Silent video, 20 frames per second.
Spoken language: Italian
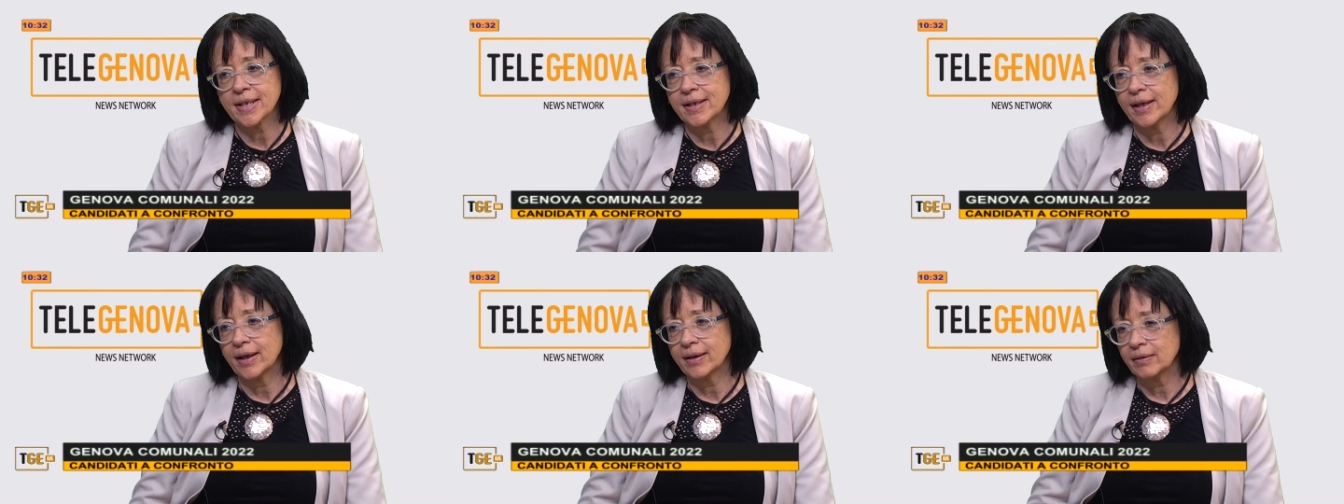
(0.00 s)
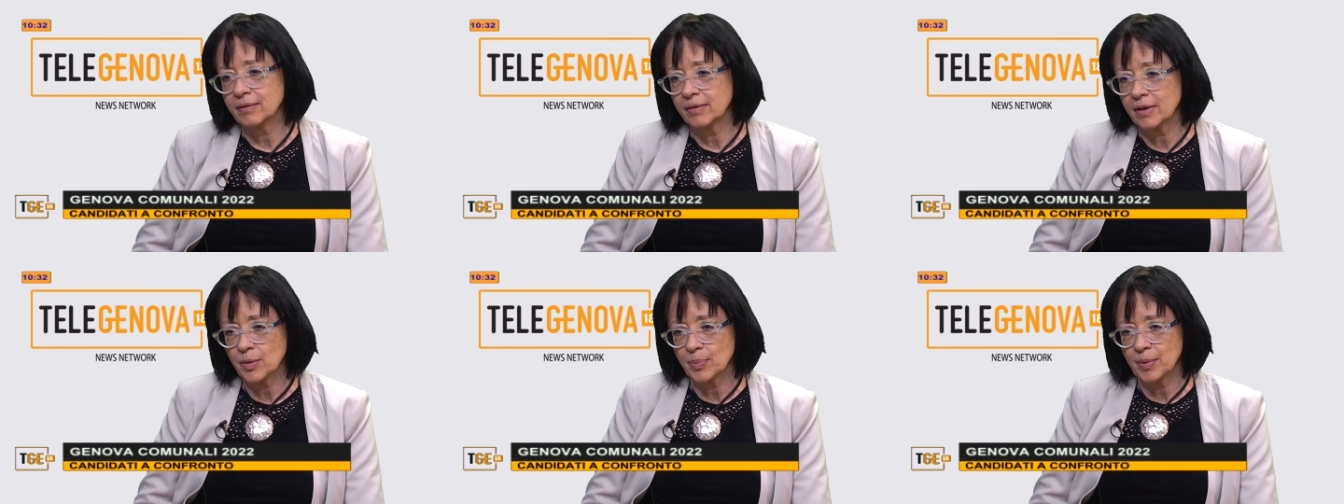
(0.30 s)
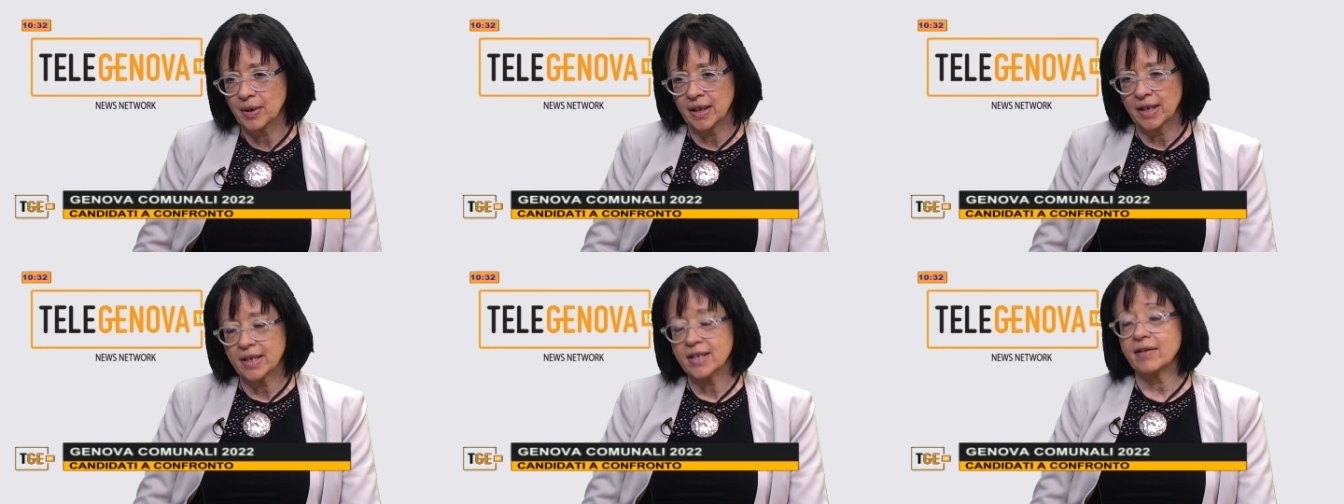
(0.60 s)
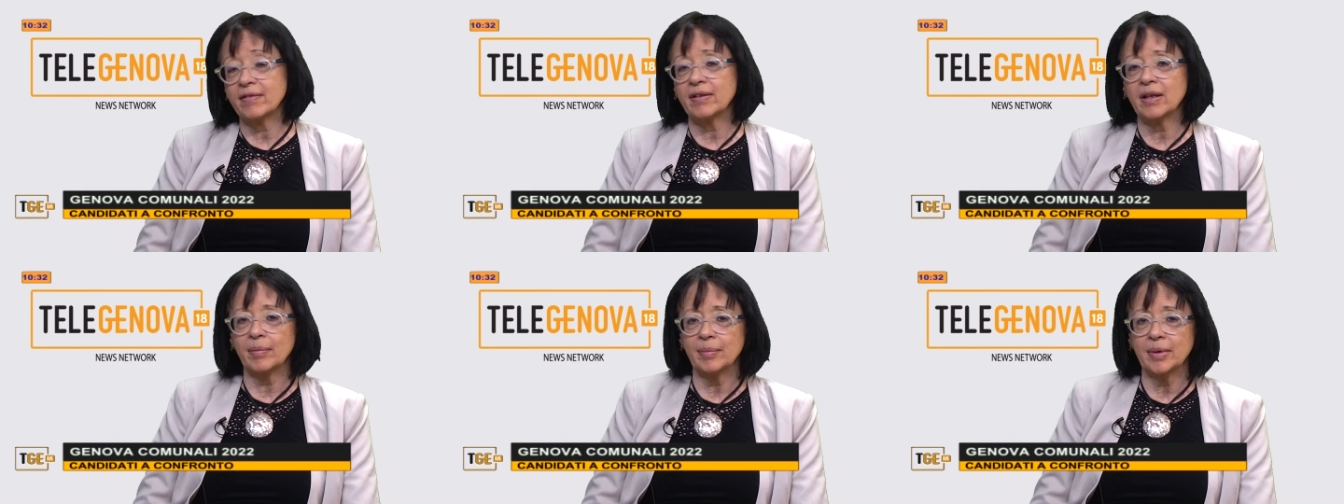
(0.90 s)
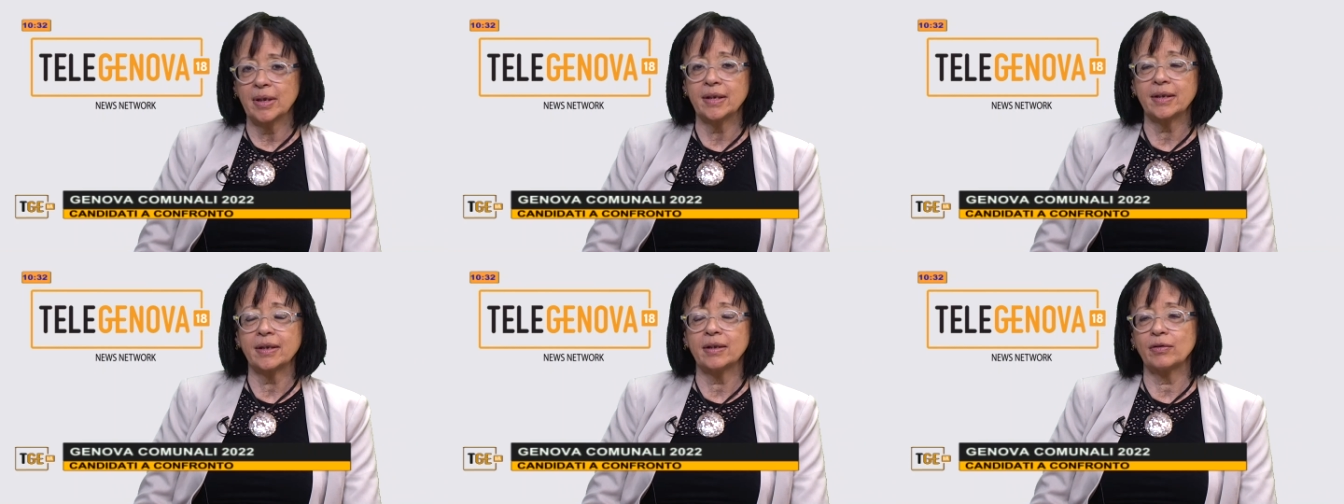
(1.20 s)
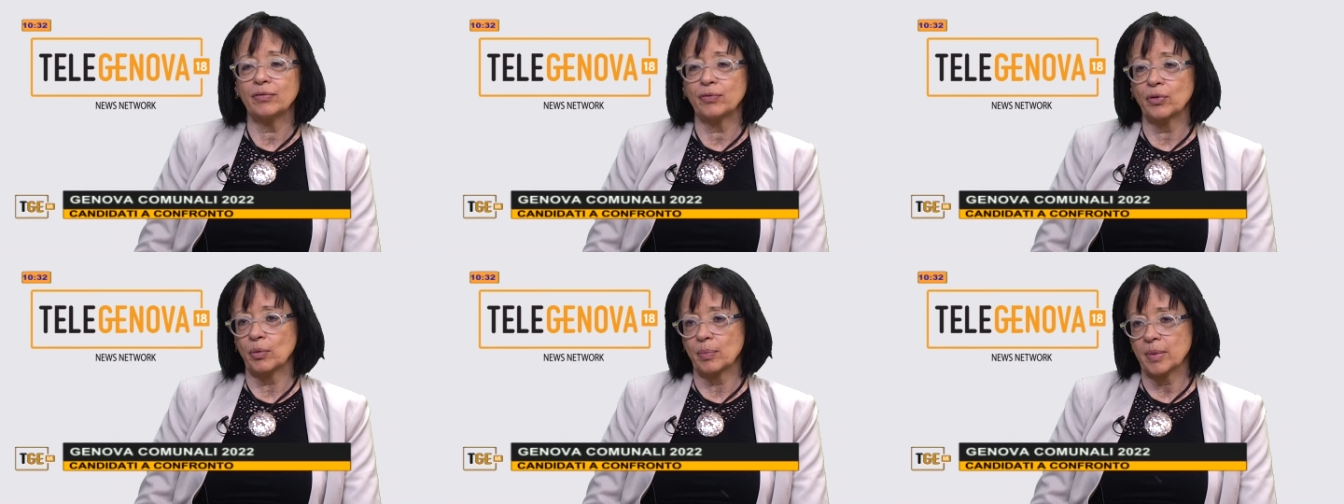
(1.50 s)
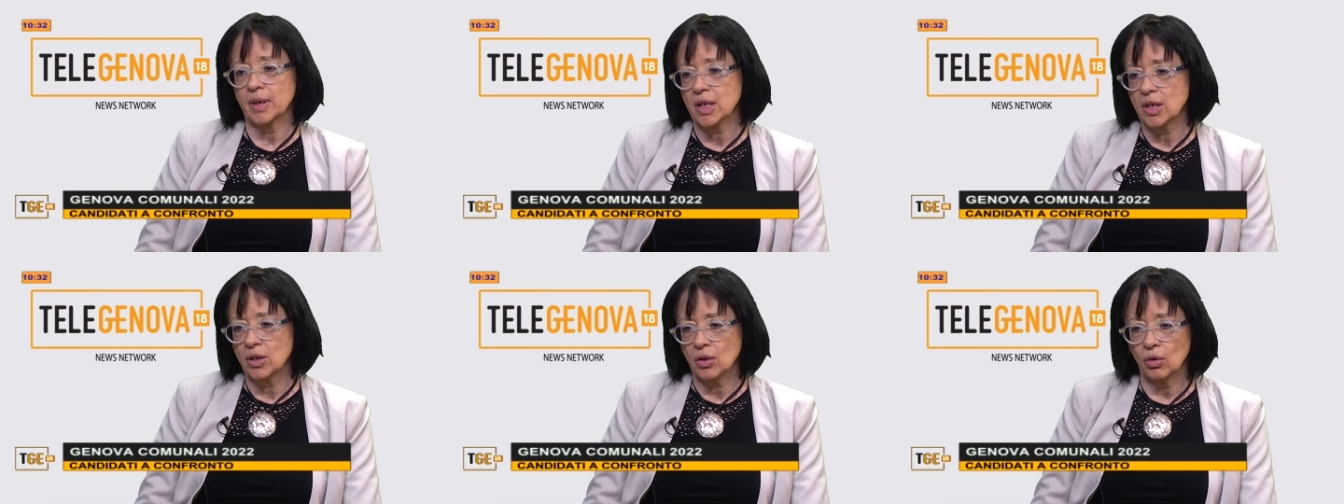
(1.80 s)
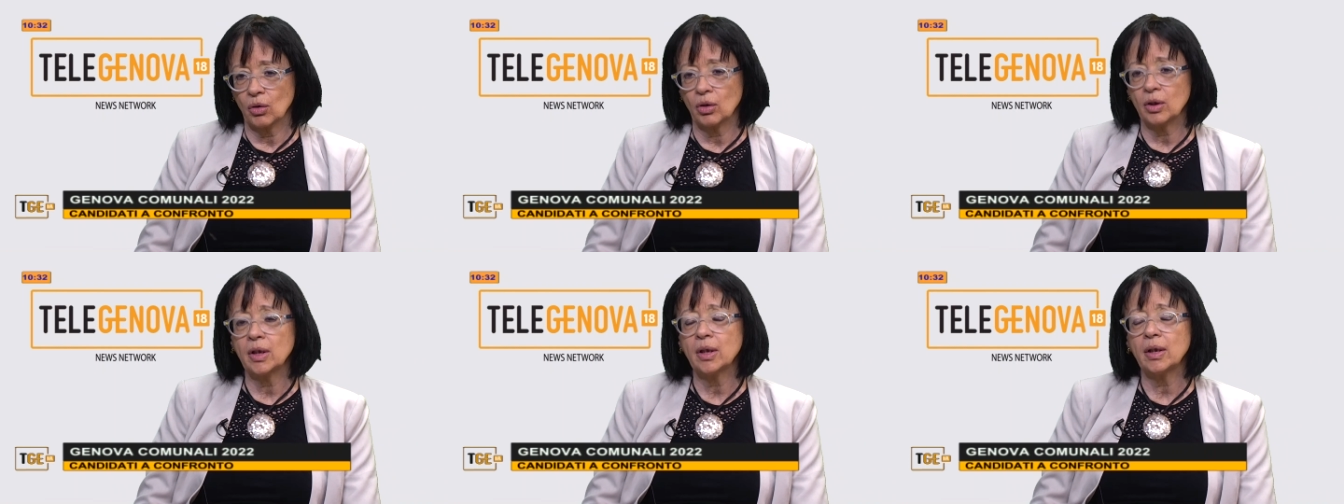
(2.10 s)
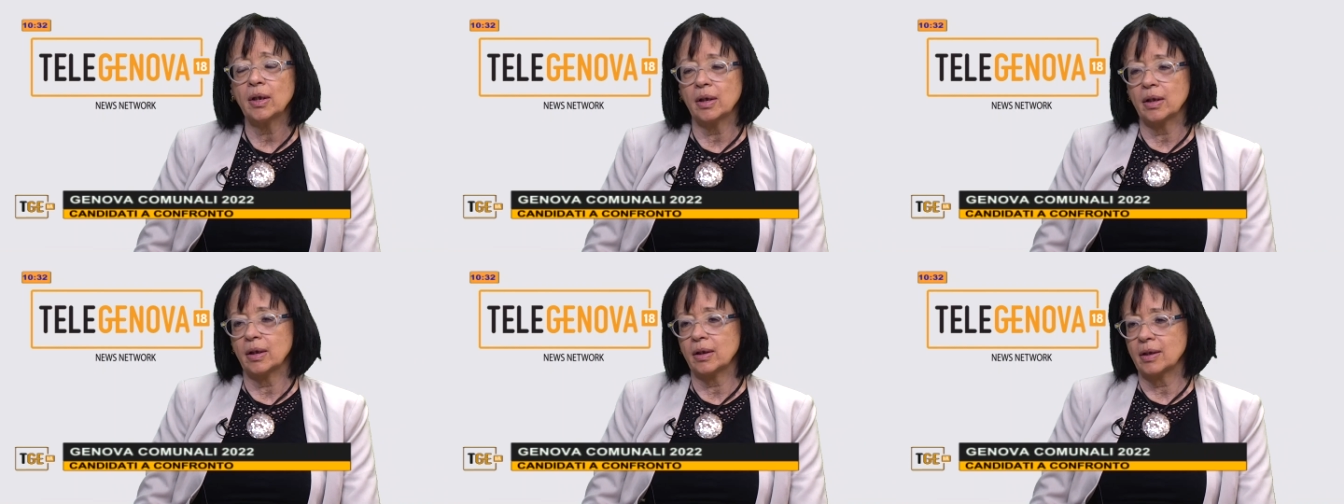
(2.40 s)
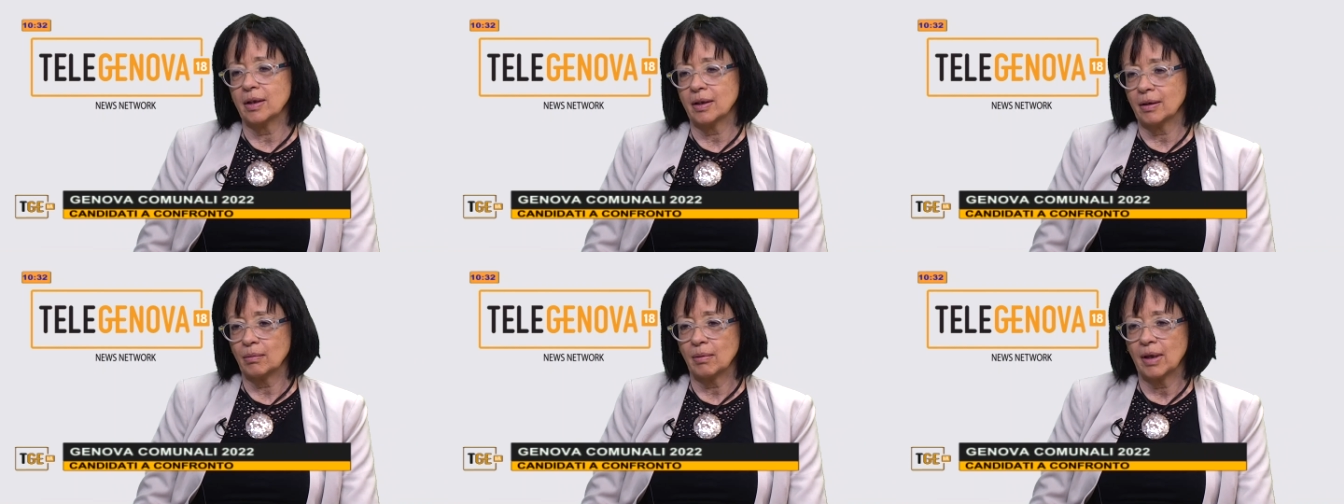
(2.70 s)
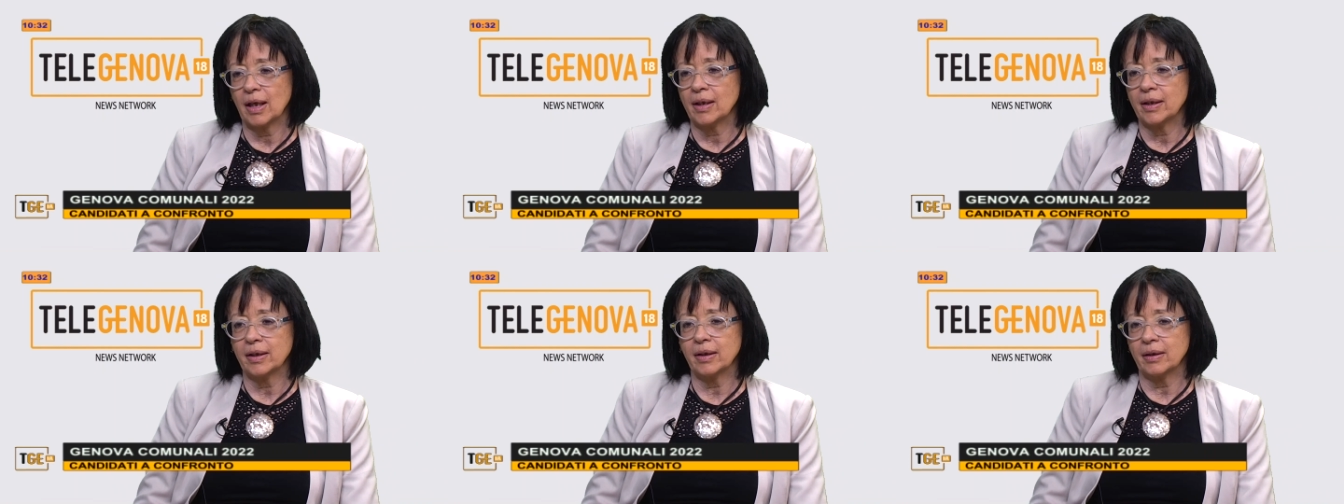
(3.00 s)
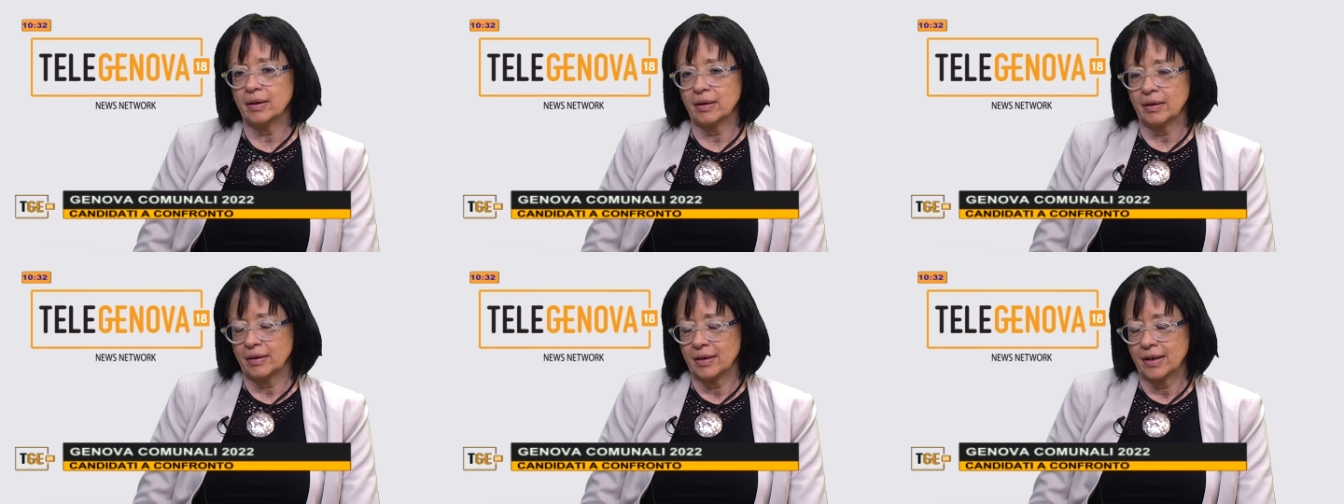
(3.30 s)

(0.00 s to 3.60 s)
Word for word: stata un'esperienza veramente di formazione e della quale